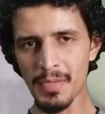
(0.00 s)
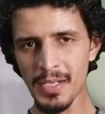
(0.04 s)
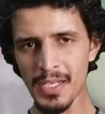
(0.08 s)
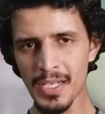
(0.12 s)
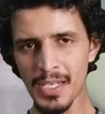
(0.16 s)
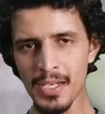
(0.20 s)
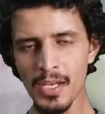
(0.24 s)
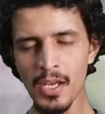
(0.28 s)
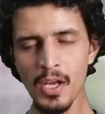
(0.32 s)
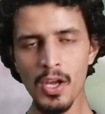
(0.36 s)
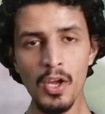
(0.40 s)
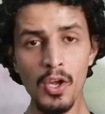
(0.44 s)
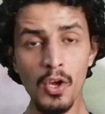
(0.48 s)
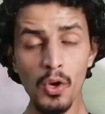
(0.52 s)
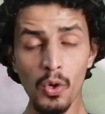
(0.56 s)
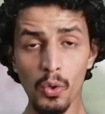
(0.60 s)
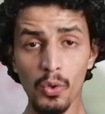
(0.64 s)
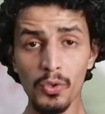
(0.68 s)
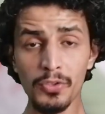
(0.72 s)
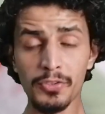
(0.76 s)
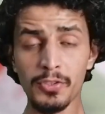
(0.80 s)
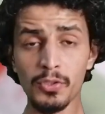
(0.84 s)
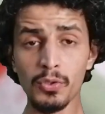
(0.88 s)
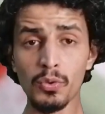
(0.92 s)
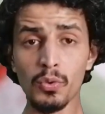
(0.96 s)
यमनी
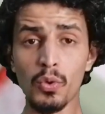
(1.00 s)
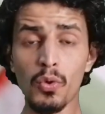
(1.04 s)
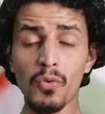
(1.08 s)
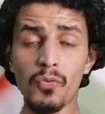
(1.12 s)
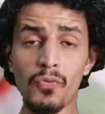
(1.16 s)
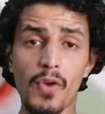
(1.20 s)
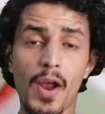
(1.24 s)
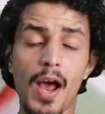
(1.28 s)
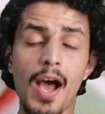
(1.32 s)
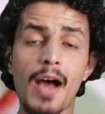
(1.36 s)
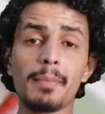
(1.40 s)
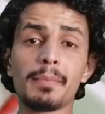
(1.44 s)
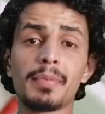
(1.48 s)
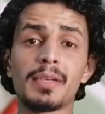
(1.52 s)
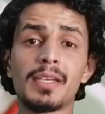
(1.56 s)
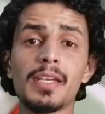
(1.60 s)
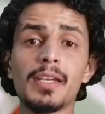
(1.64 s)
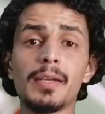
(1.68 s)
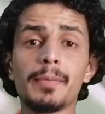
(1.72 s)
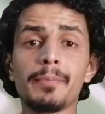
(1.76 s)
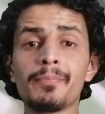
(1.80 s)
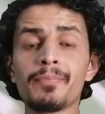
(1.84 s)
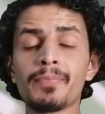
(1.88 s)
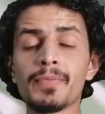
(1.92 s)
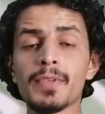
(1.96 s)
हौसियों को फ्राहम
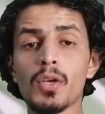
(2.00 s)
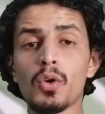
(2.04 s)
की